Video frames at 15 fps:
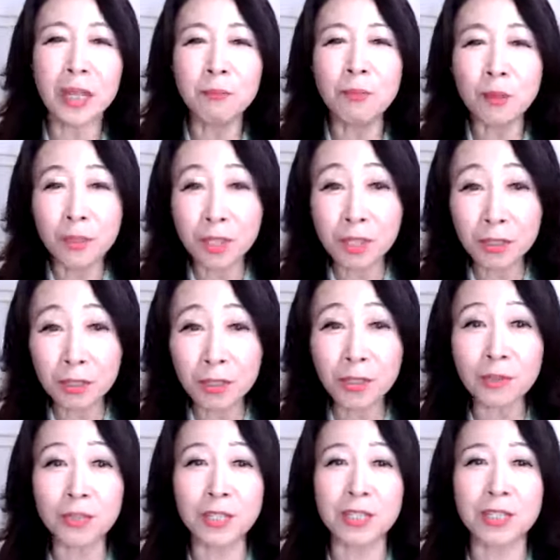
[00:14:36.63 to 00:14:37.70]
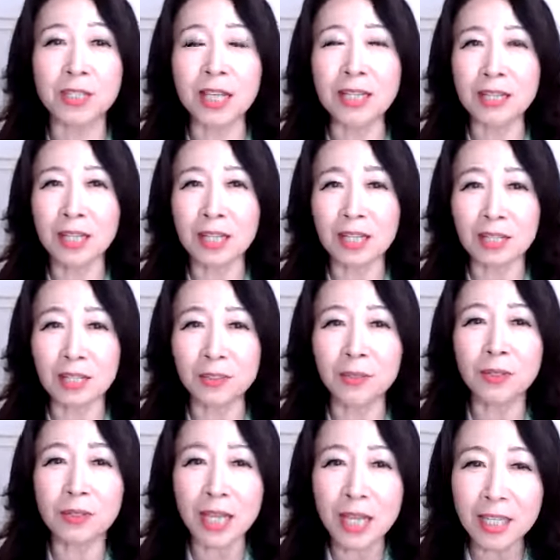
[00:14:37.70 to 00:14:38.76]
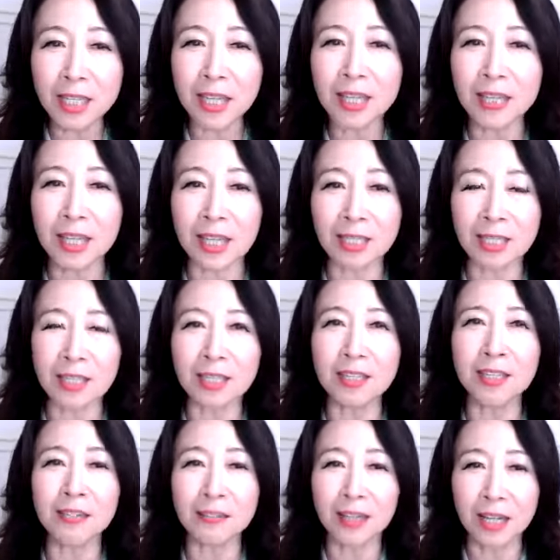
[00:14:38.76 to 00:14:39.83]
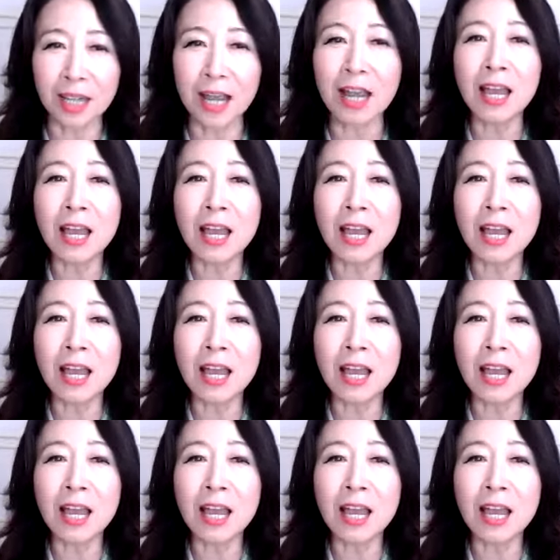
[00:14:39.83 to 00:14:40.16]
もうぎっくり腰になった方の体験談聞いてるから、